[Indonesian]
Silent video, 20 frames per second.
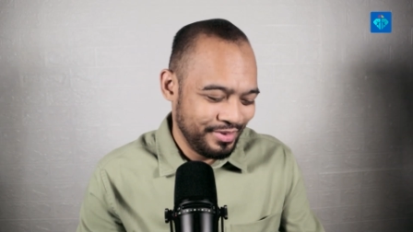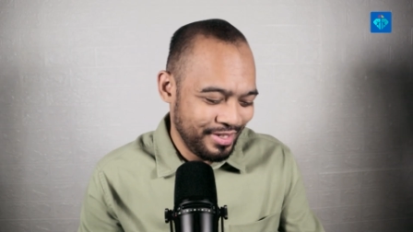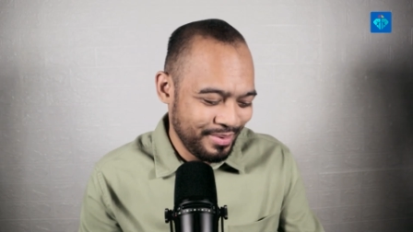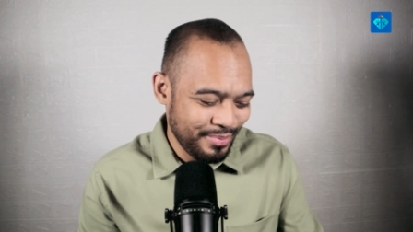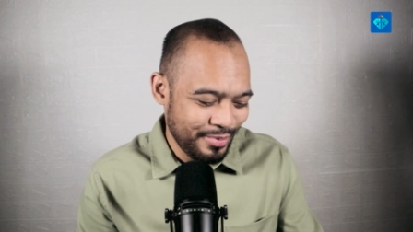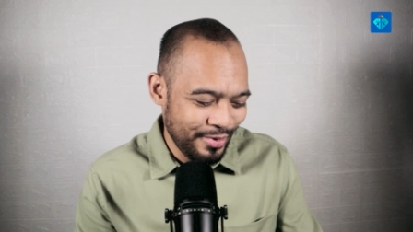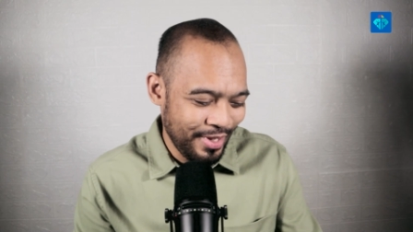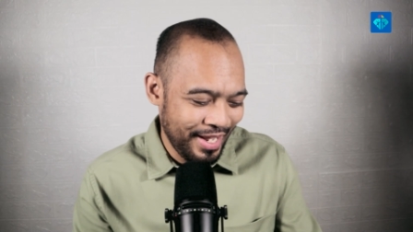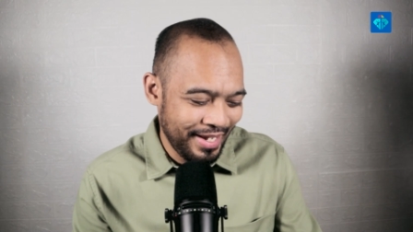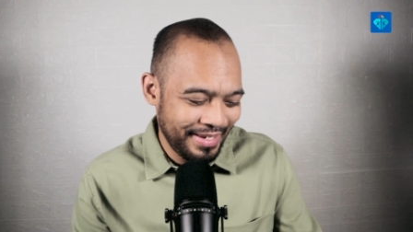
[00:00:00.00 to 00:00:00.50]

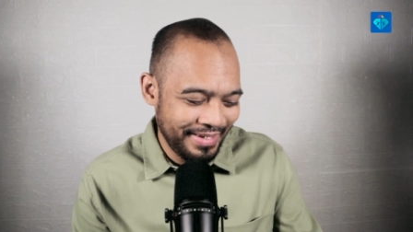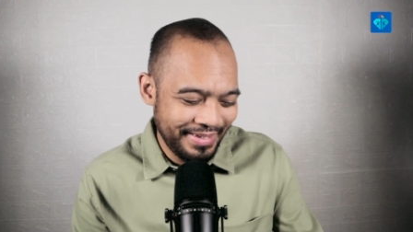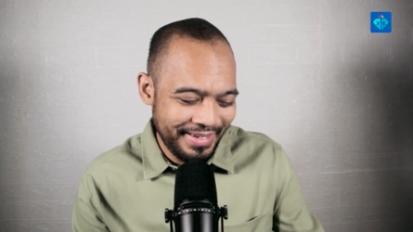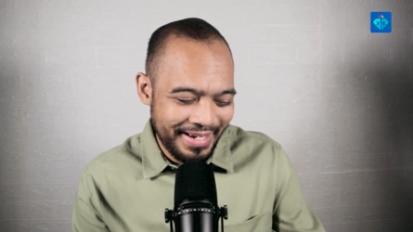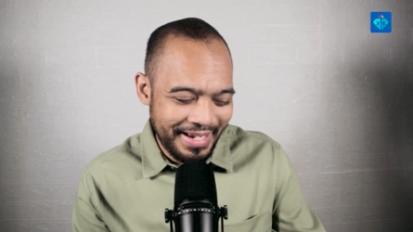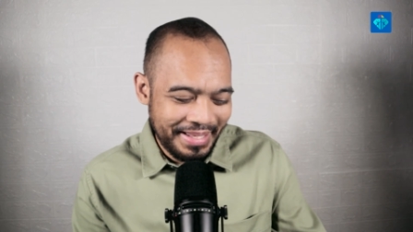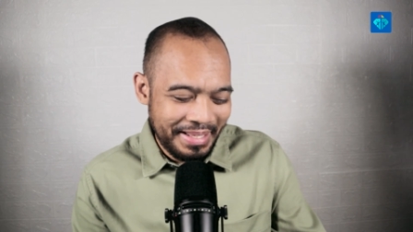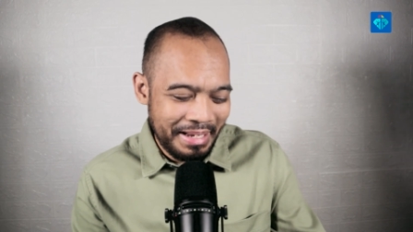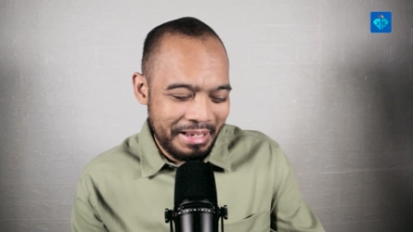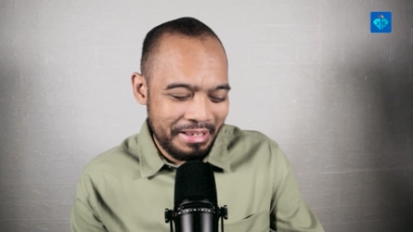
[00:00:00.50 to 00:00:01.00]
dimulai.
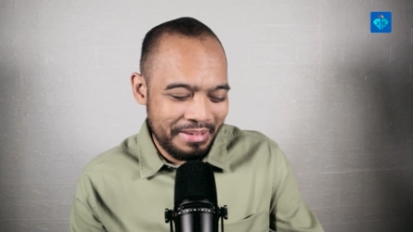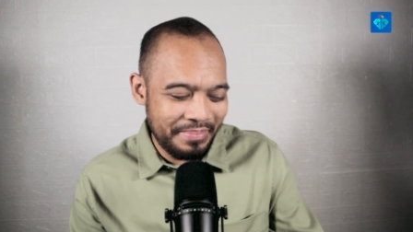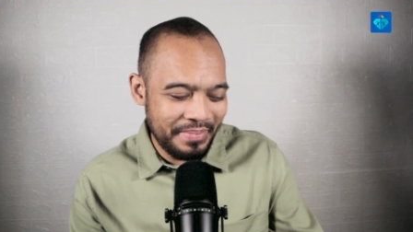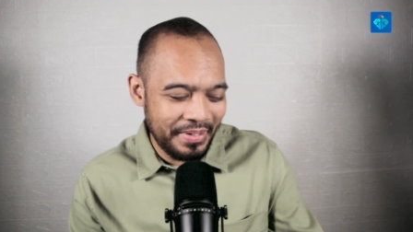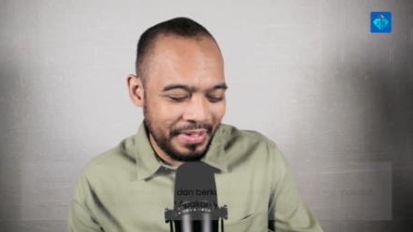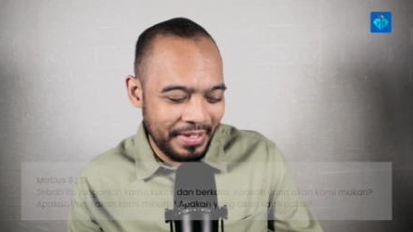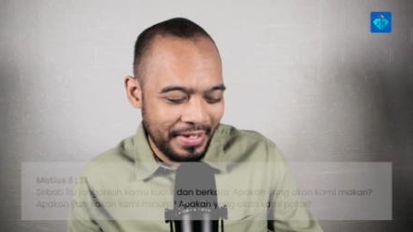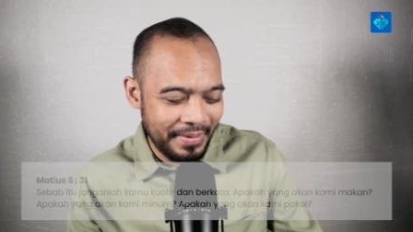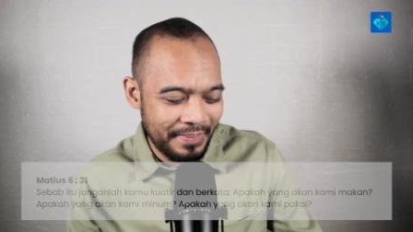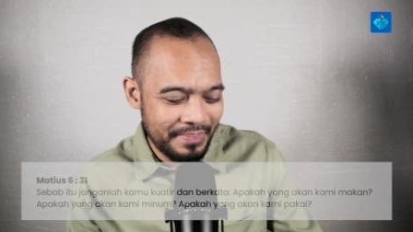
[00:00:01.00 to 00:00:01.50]
Dikatakan
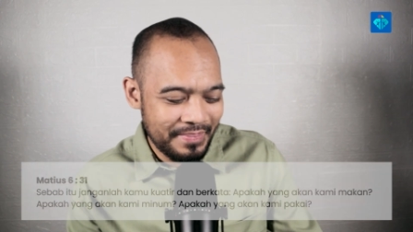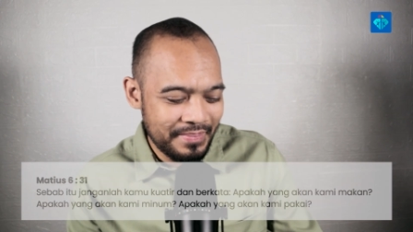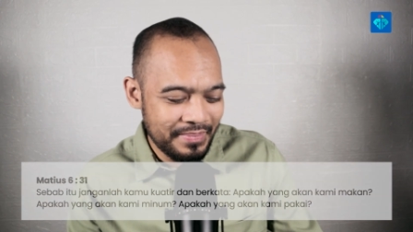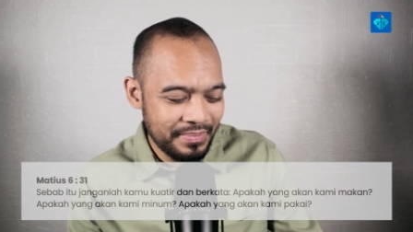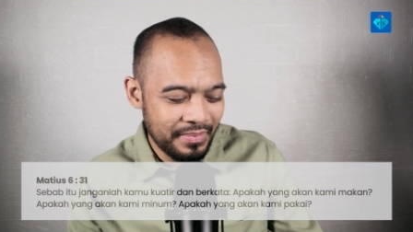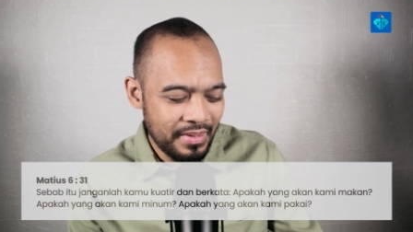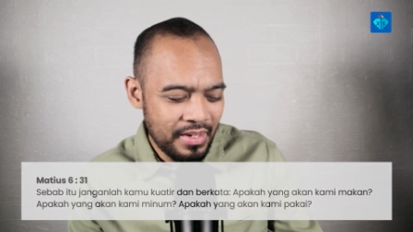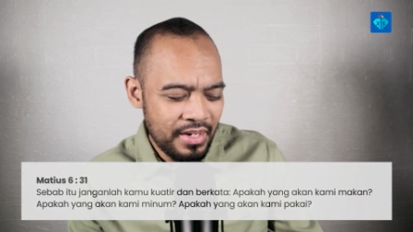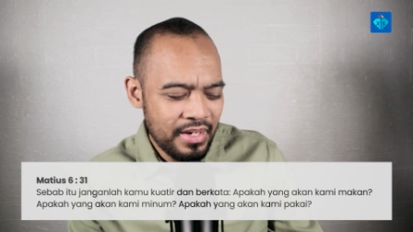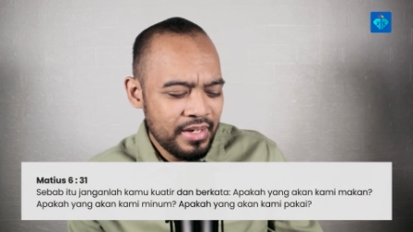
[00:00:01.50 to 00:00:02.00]
demikian.
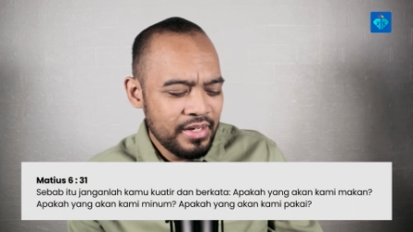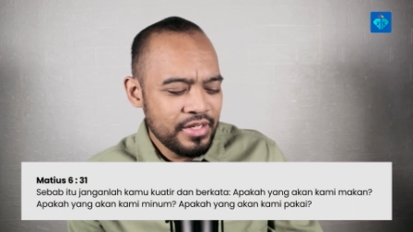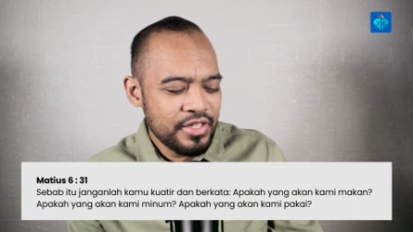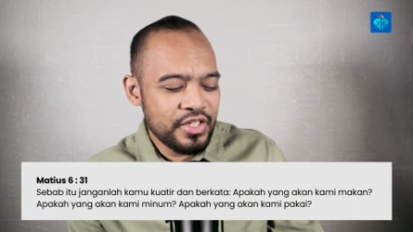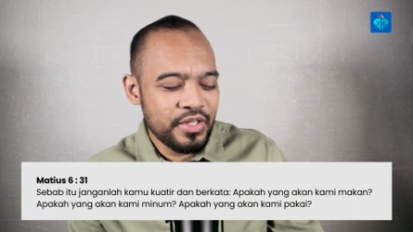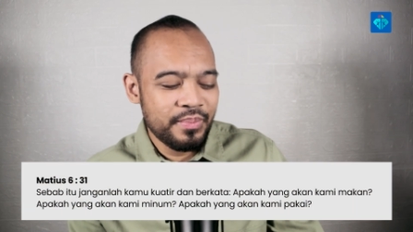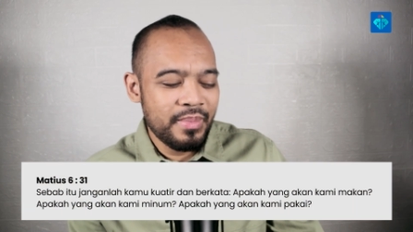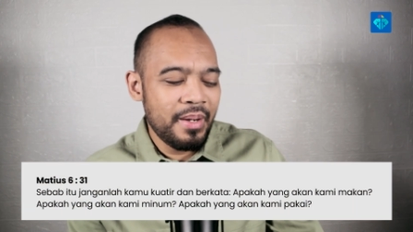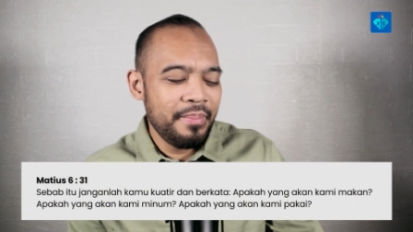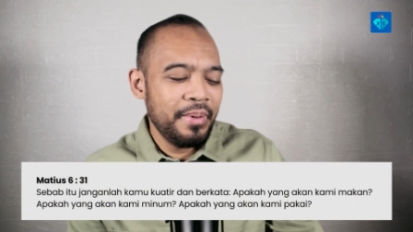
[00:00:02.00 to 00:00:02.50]

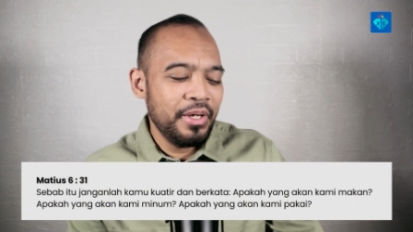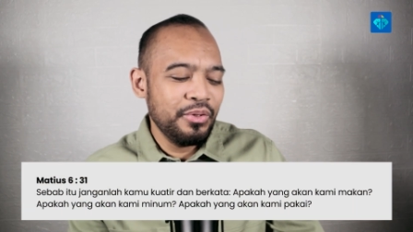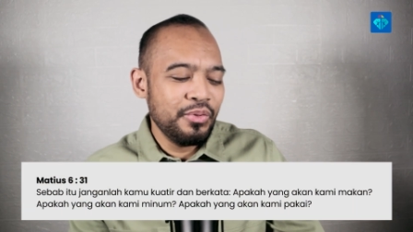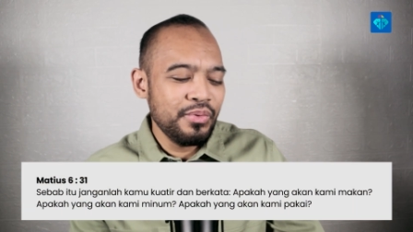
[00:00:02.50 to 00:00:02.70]
Sebab